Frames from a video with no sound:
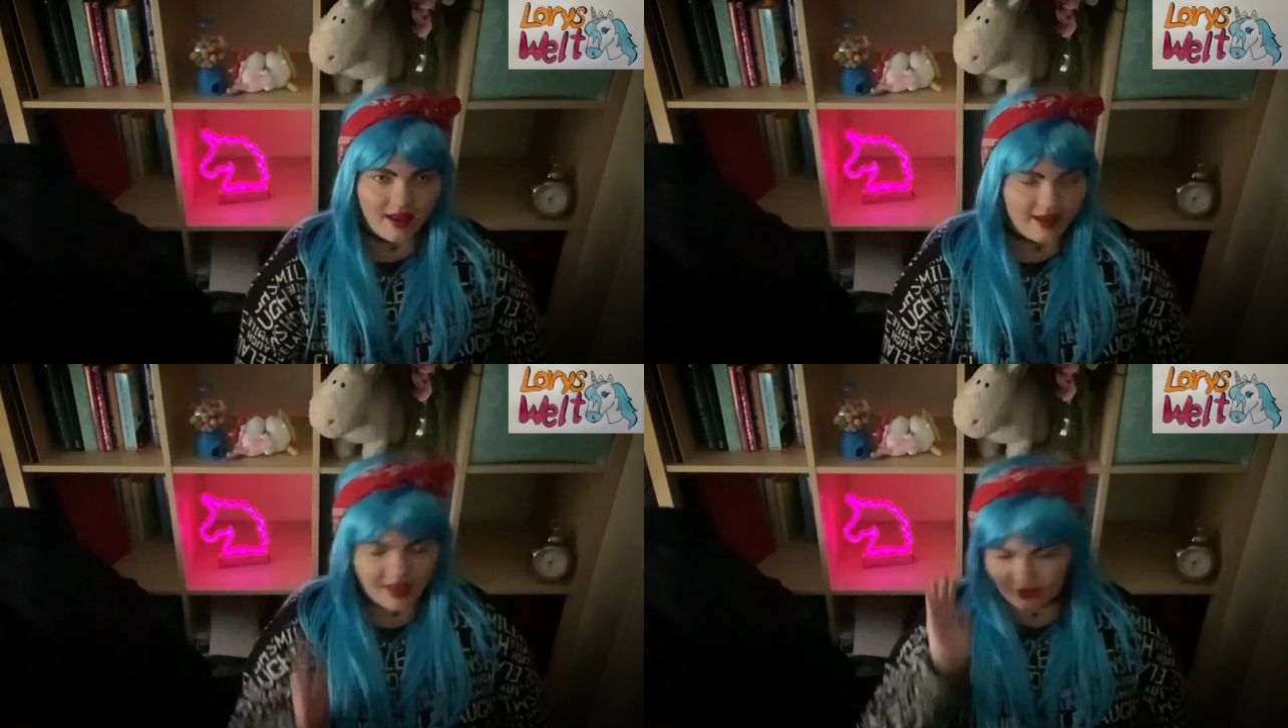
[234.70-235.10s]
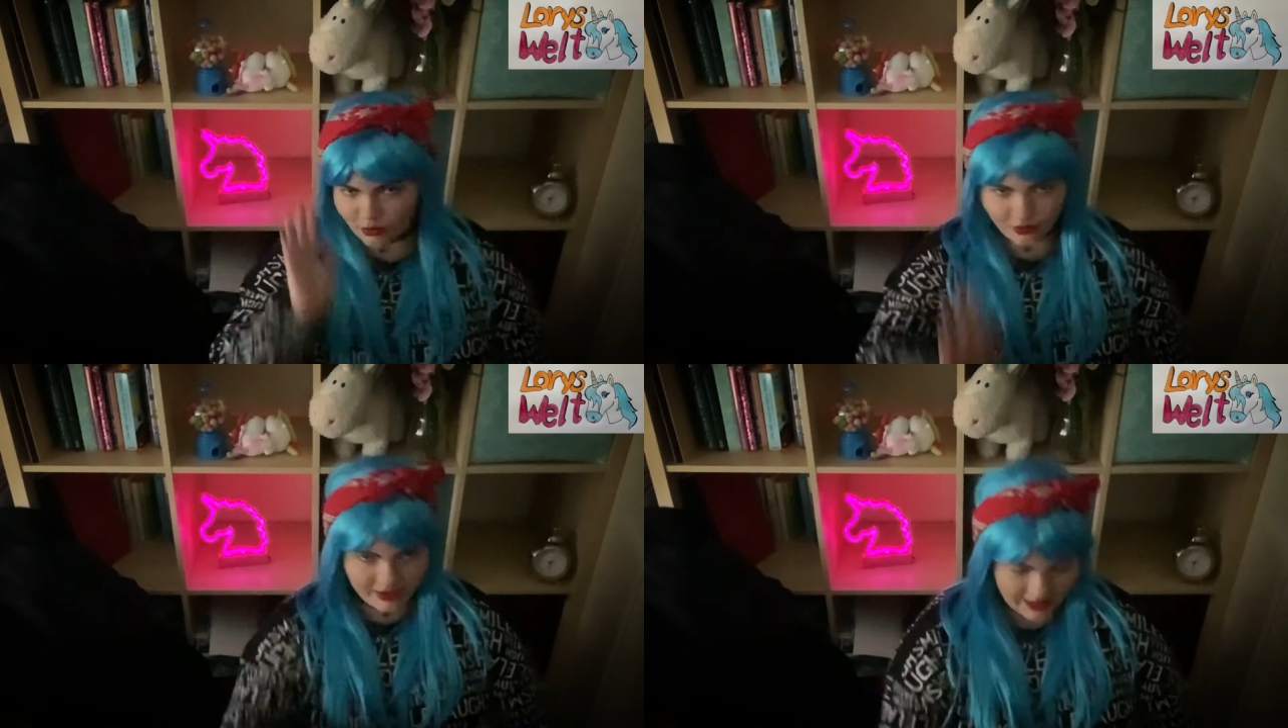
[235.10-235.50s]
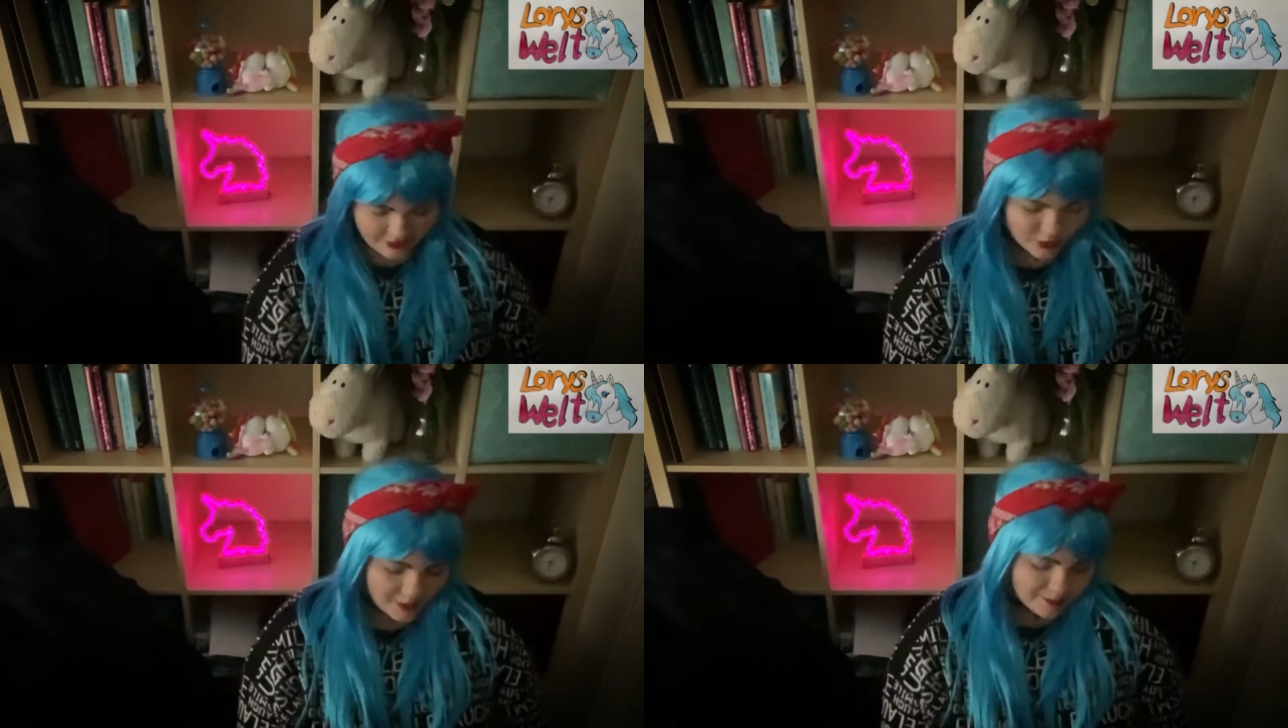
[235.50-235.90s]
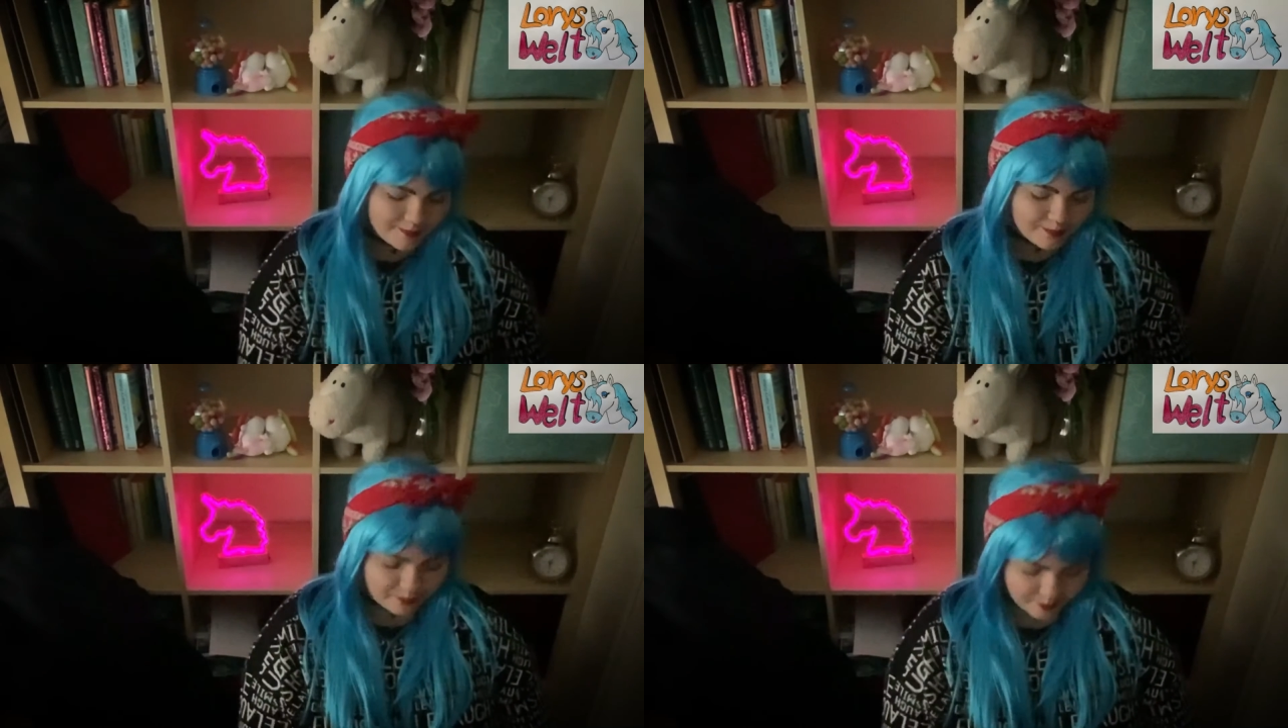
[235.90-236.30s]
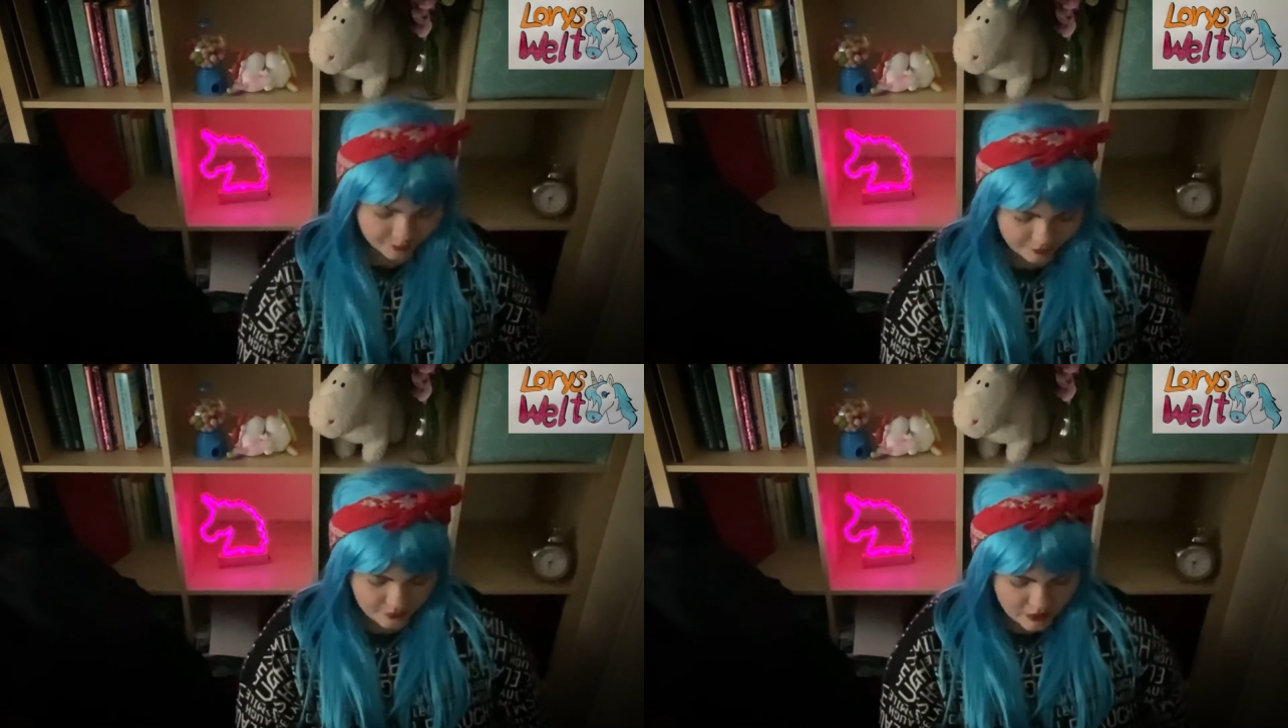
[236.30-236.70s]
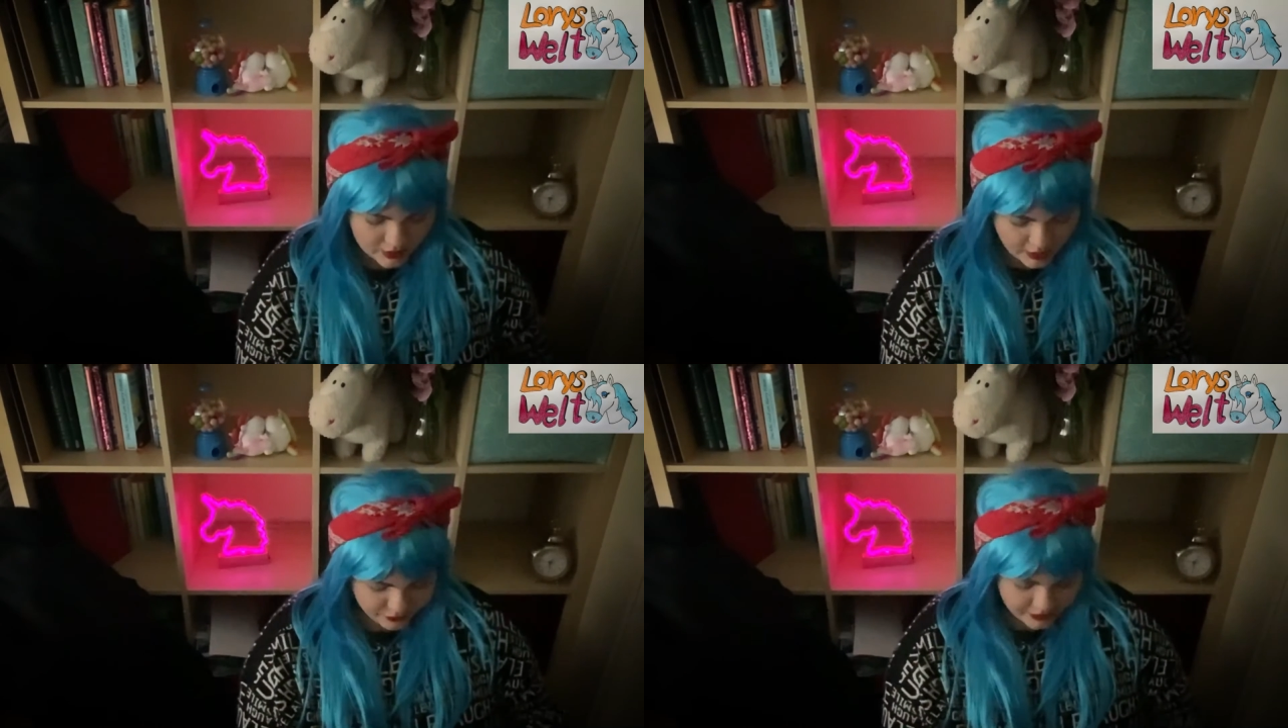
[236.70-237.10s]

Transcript: Ja, so viel dazu. Auf